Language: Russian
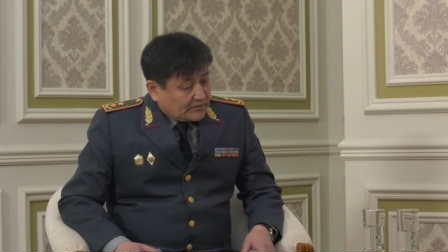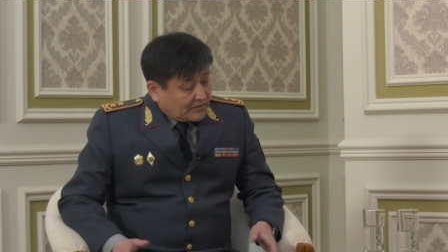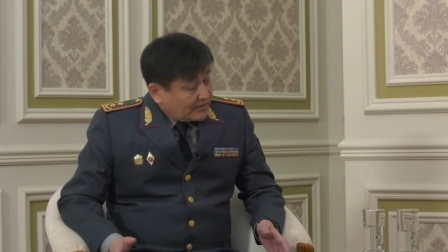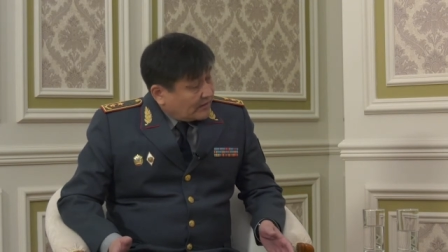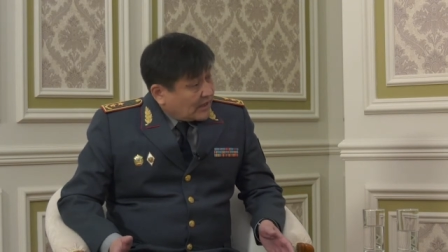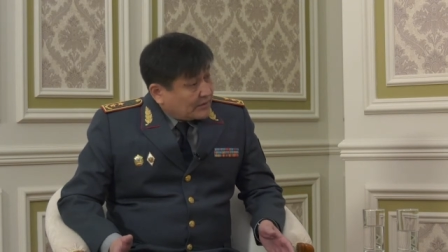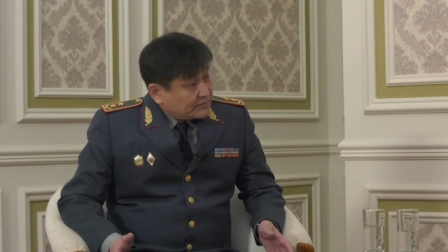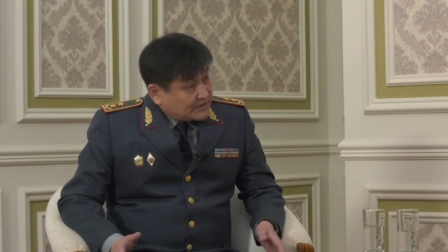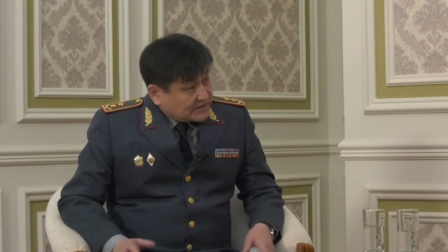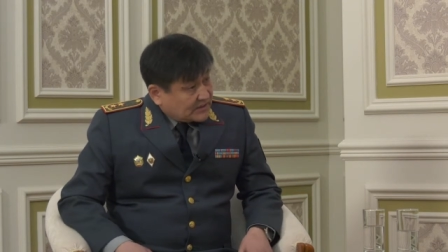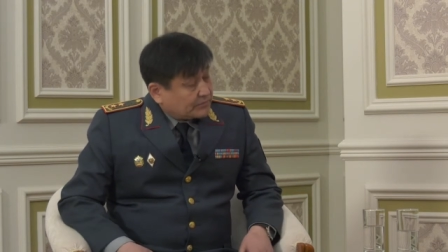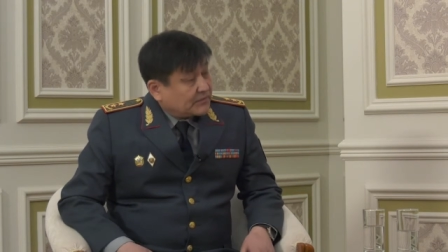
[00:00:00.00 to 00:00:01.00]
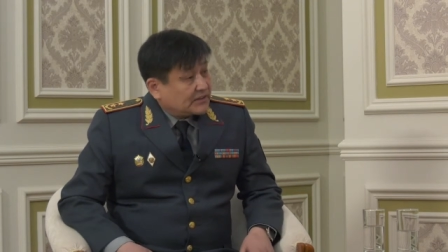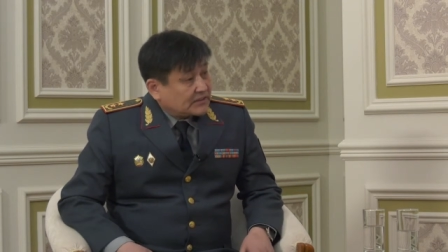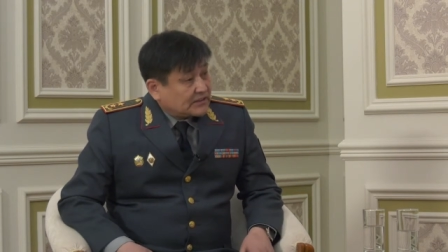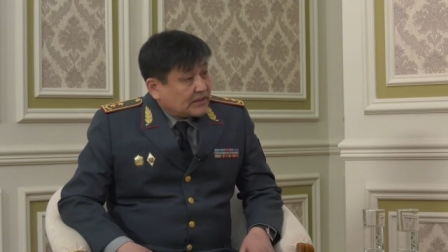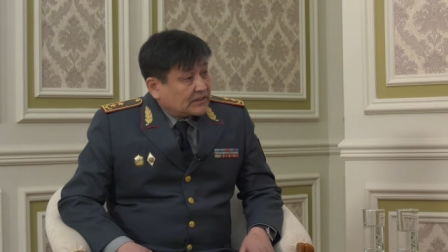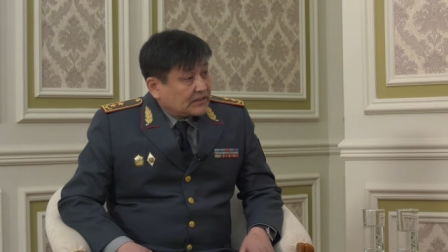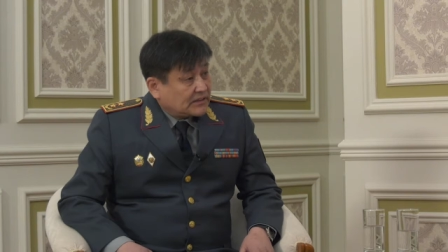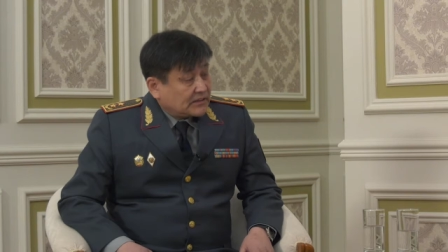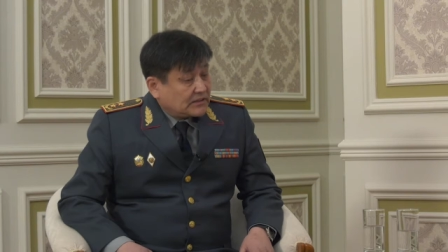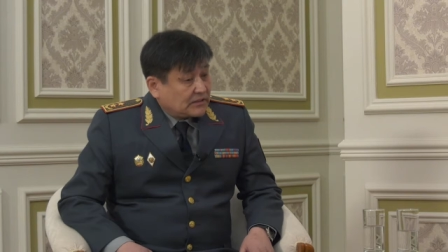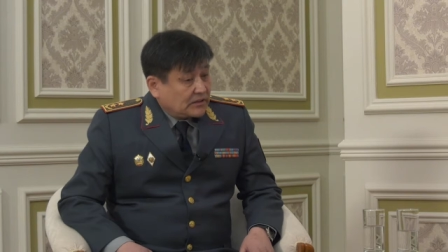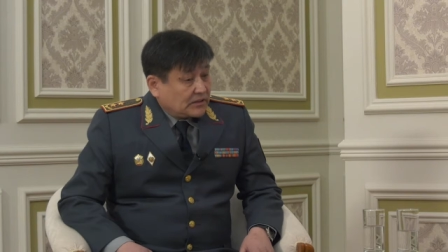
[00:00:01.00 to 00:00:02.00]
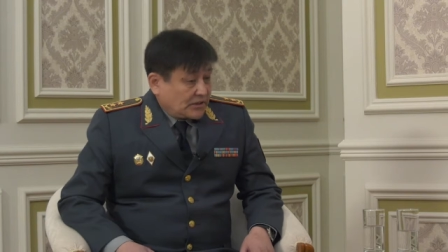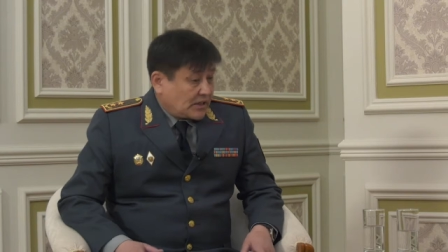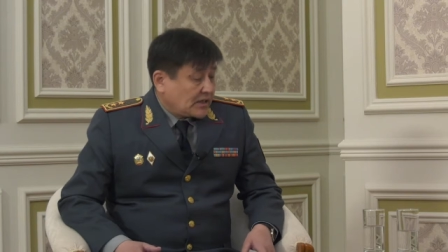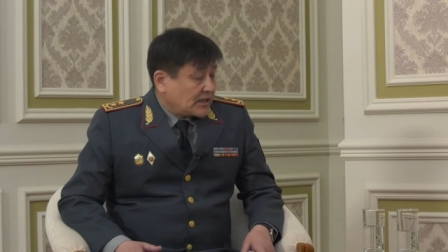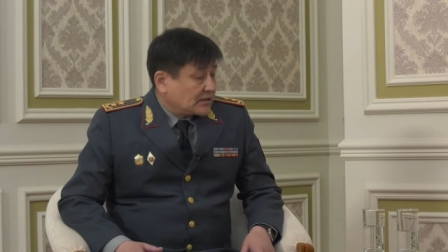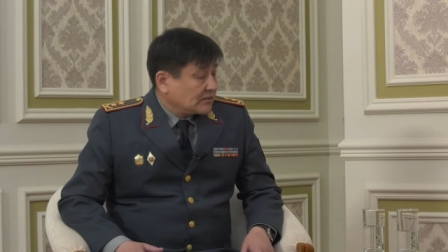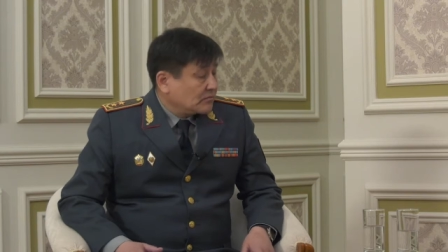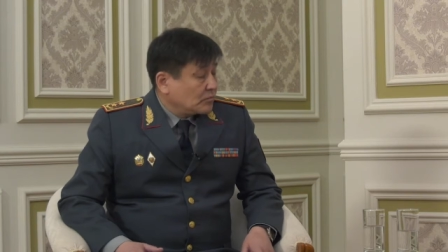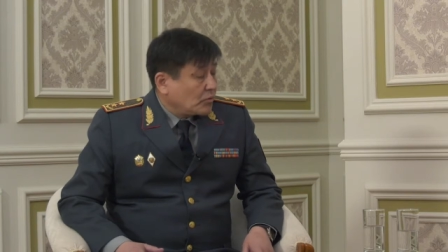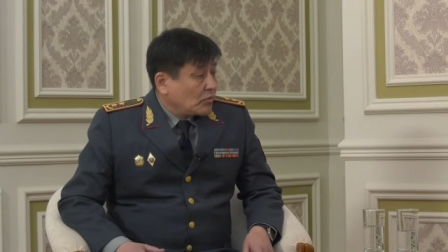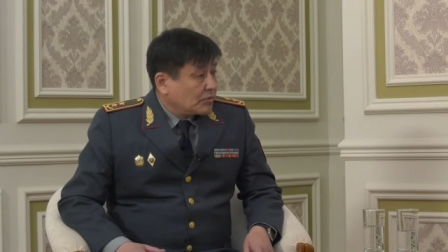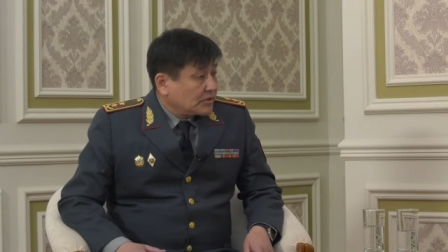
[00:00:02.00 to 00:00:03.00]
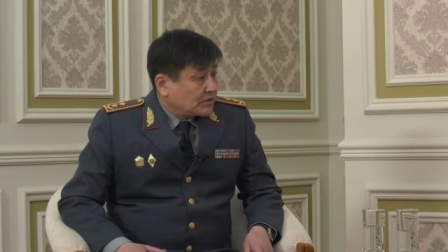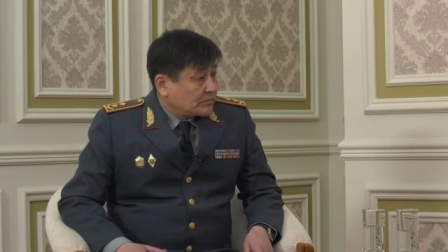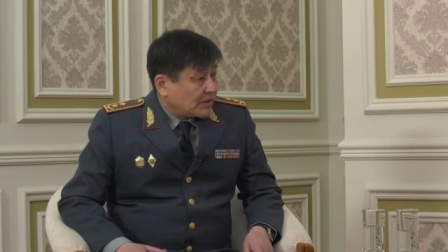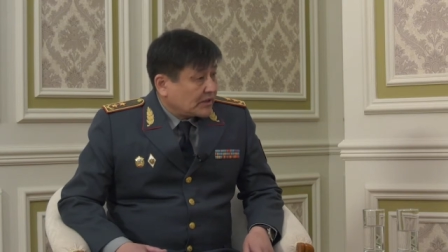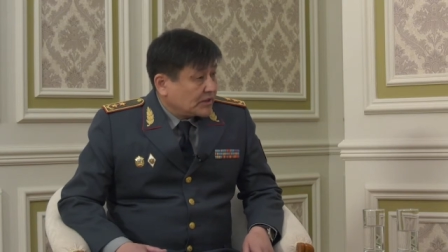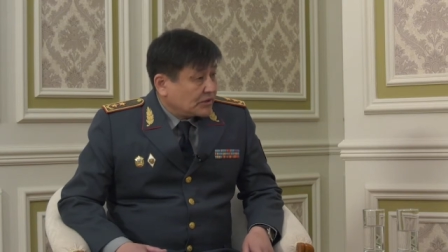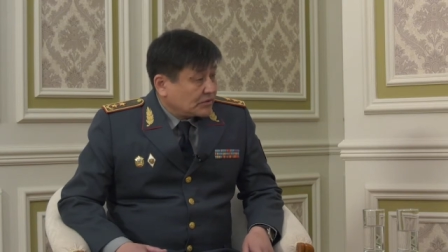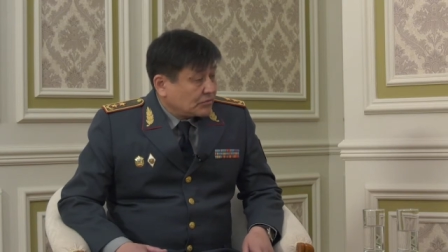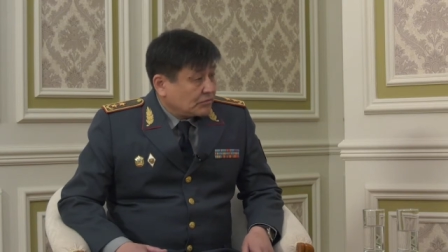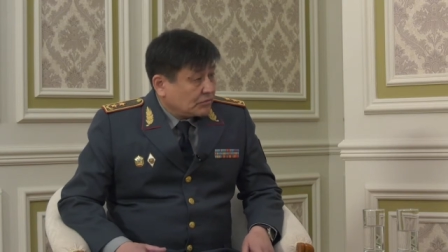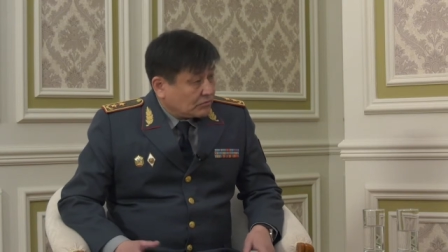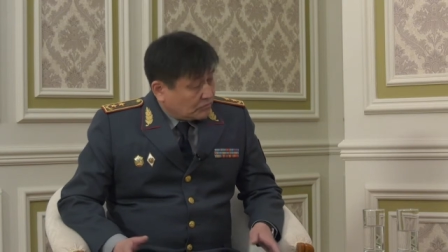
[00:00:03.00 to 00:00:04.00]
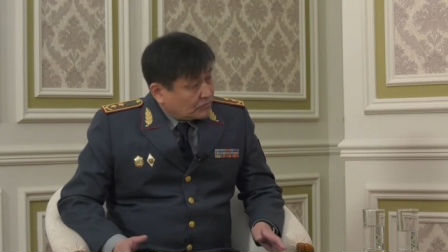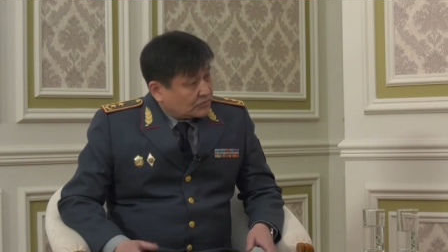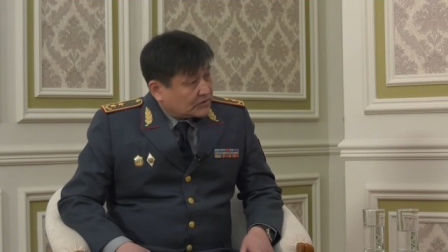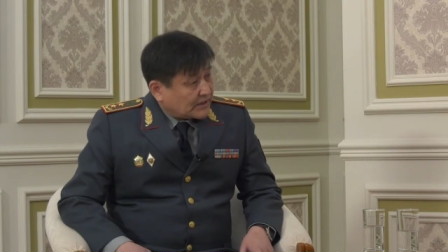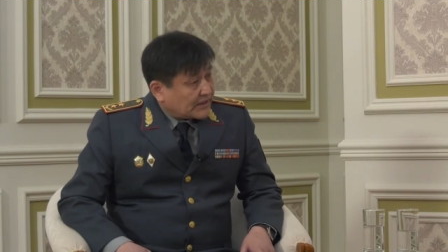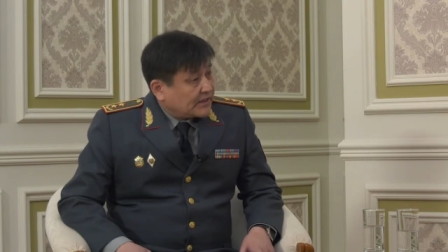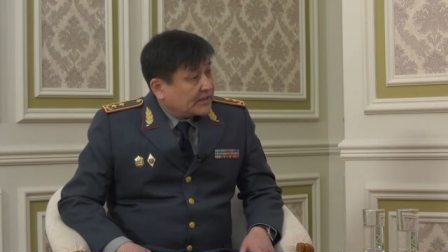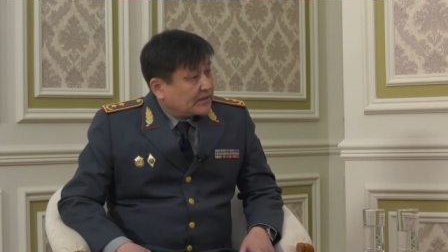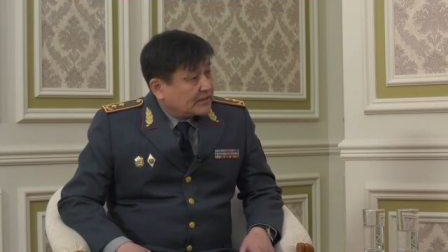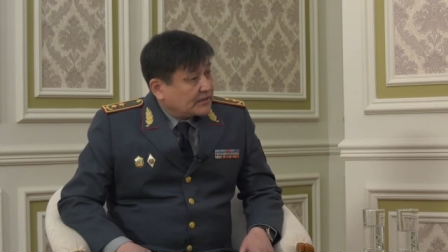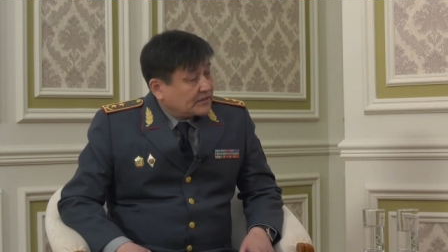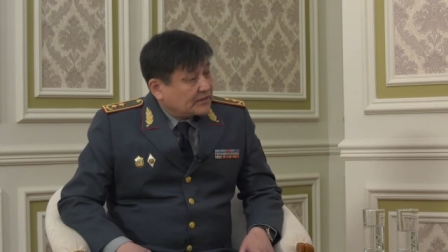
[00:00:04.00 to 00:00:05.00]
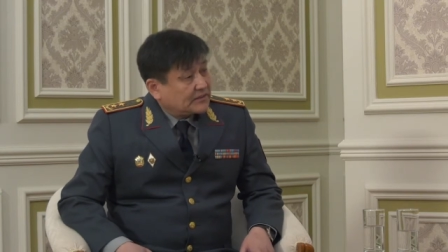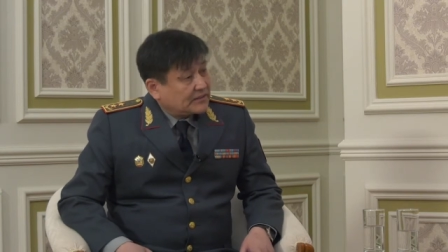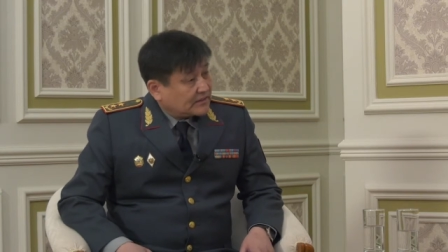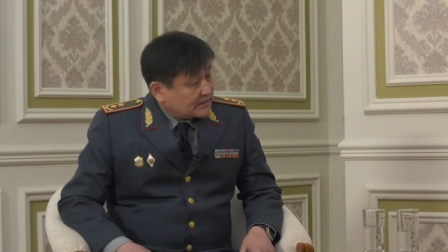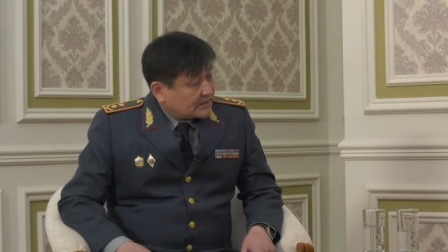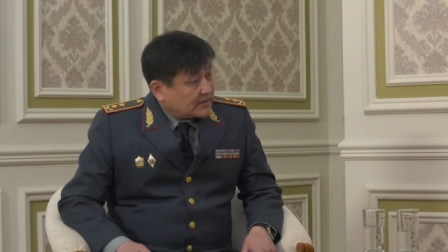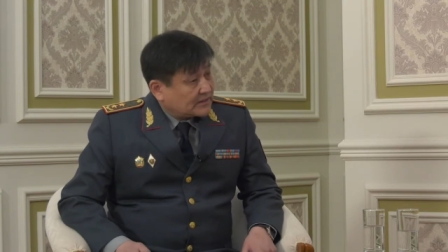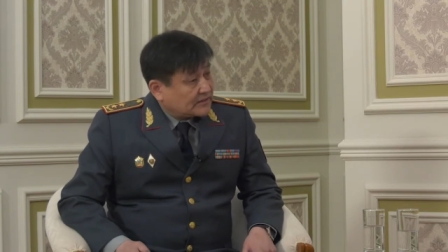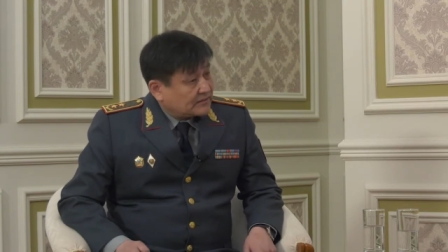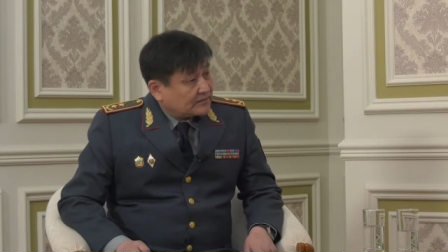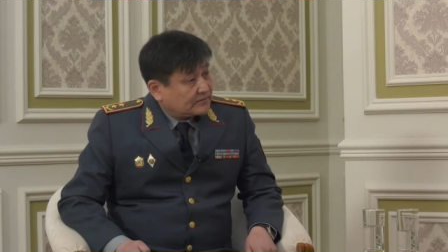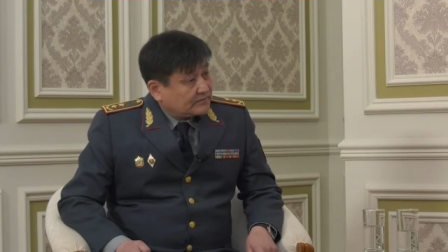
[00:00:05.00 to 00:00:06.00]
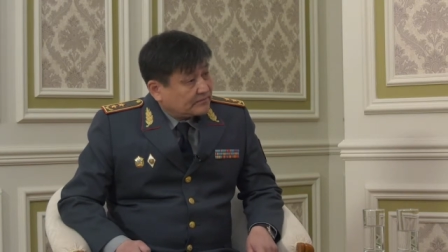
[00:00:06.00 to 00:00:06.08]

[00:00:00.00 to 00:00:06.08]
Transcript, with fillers: выявляем системные недостатки и оказываем помощь практическую в устранении этих недостатков.